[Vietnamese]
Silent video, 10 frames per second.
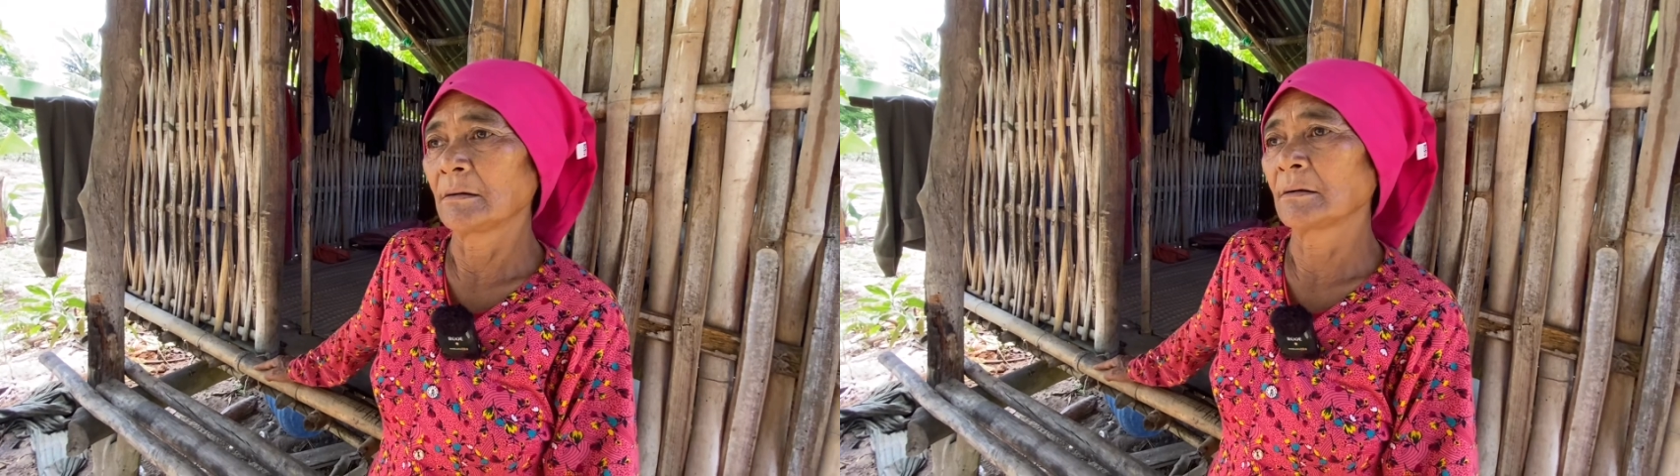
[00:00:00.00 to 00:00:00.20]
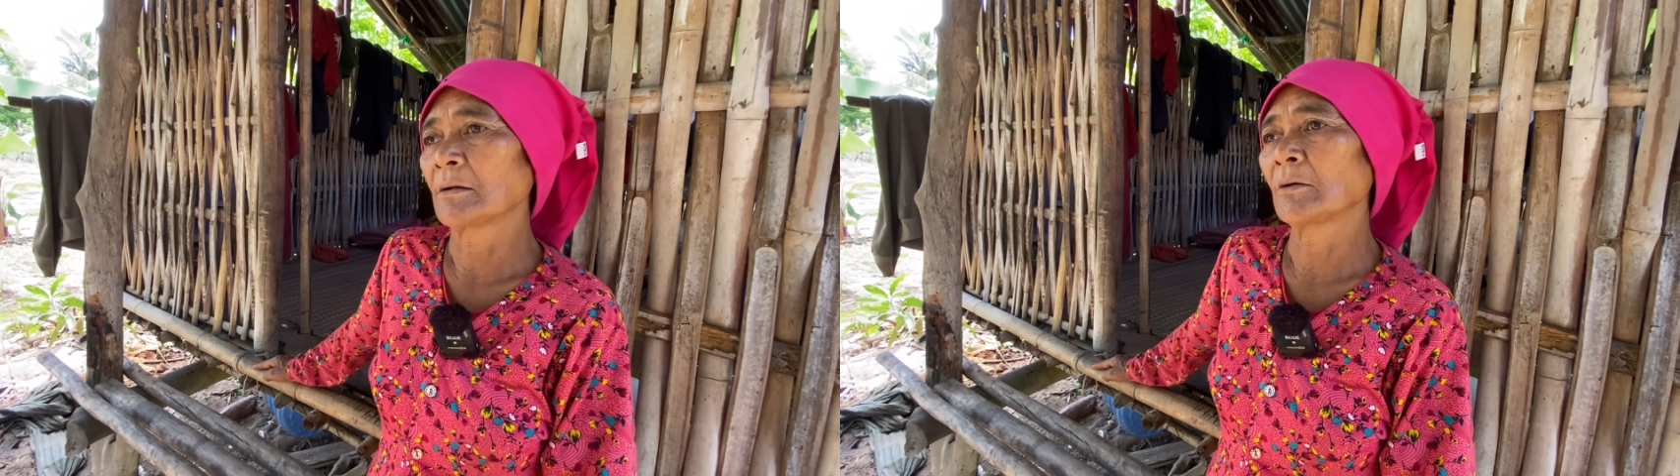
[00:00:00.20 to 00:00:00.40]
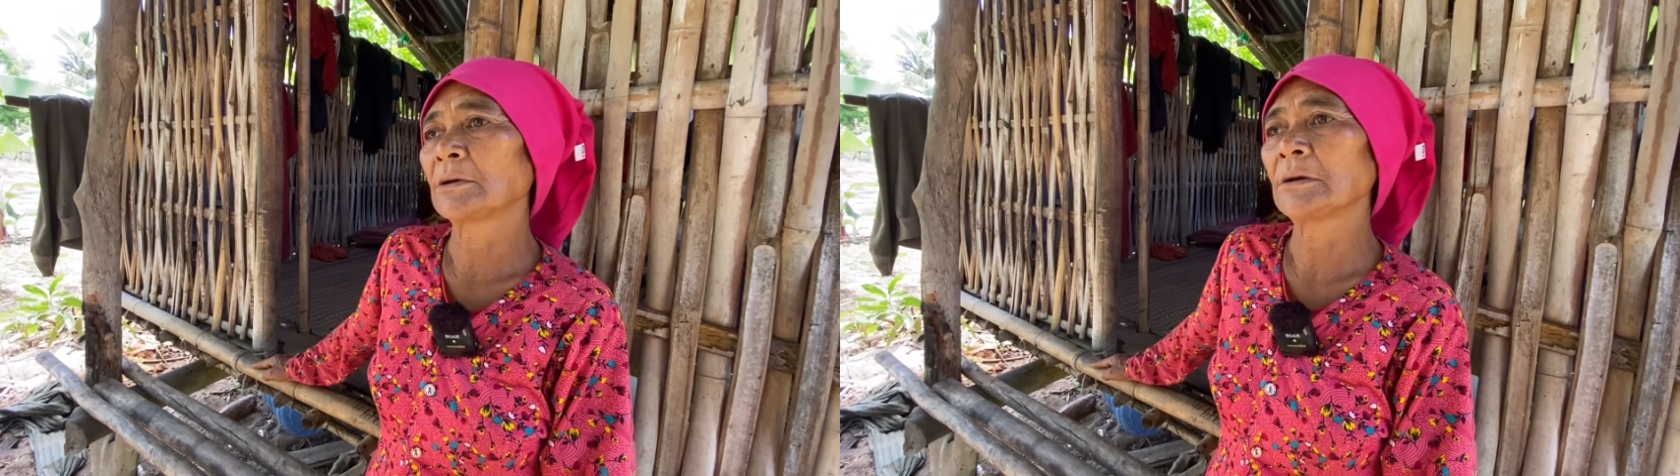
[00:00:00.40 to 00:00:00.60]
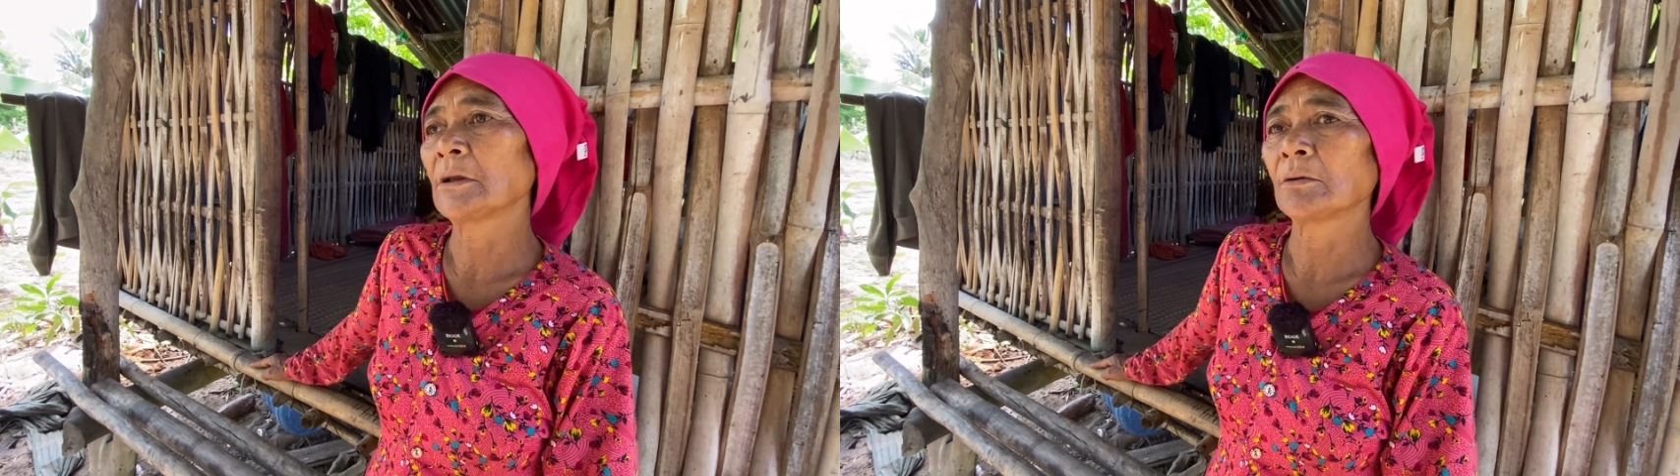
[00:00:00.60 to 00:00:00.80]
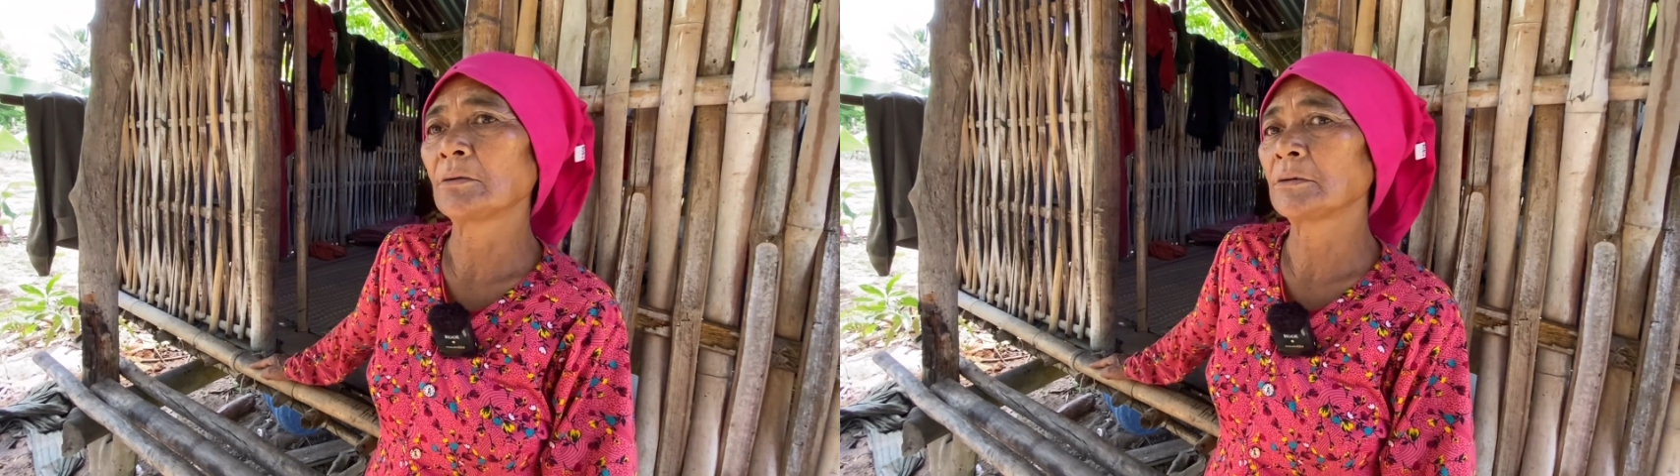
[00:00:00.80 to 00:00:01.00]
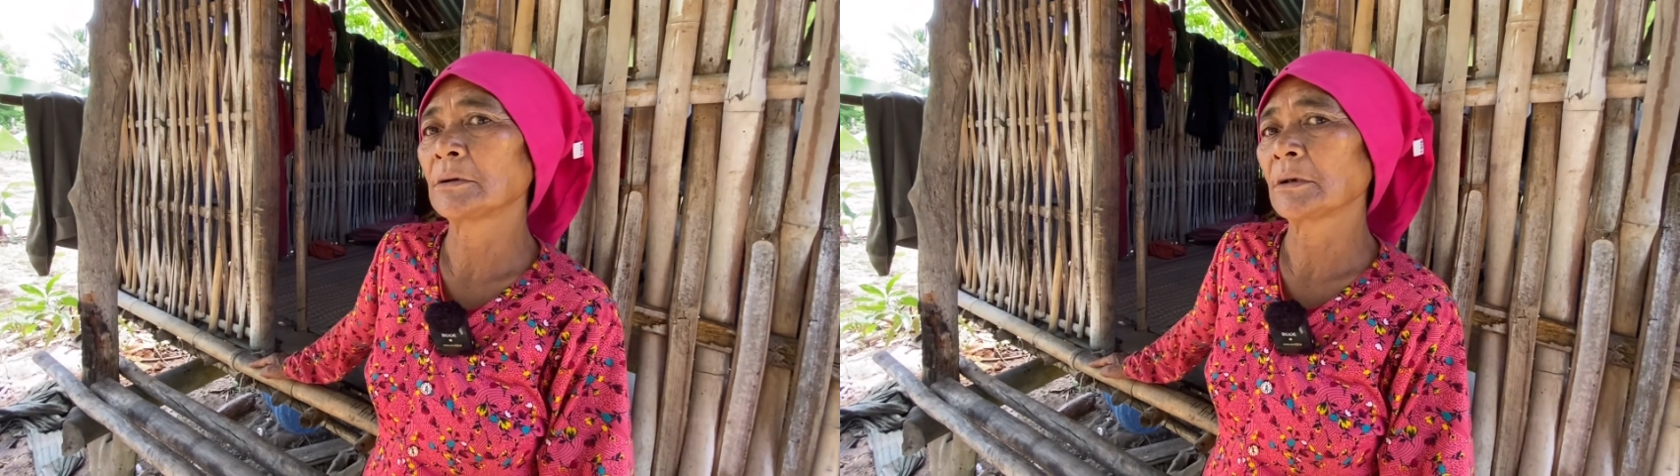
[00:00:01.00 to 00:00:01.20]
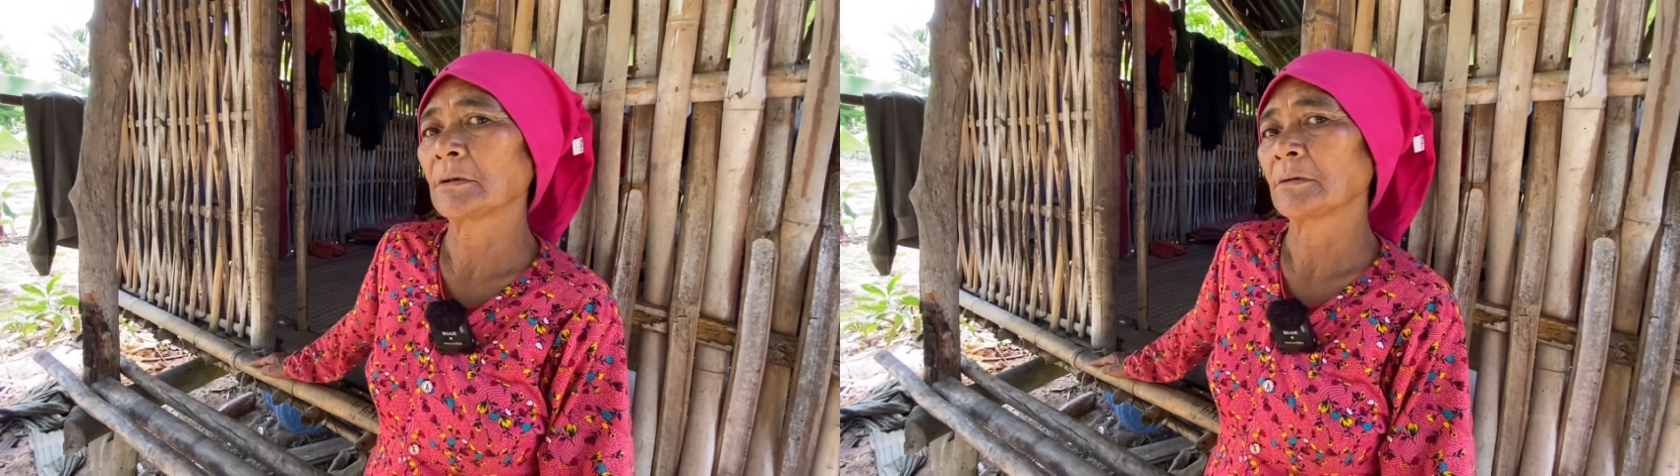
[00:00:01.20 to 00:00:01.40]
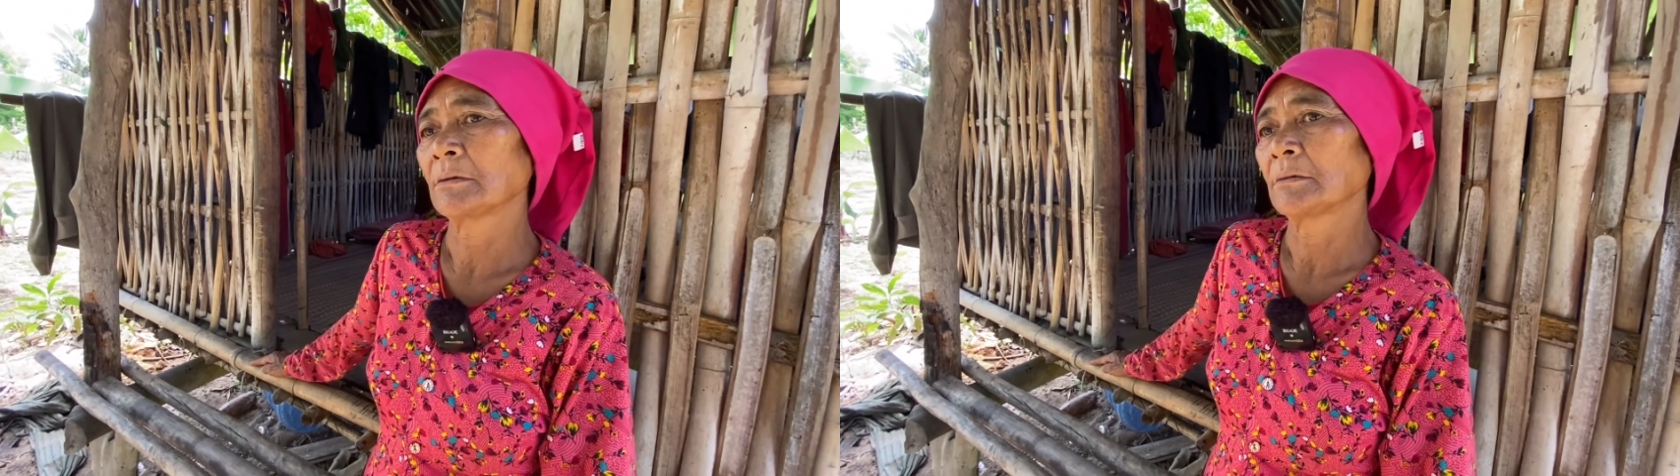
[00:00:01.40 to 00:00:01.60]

ừ, không đi đâu không được ừ.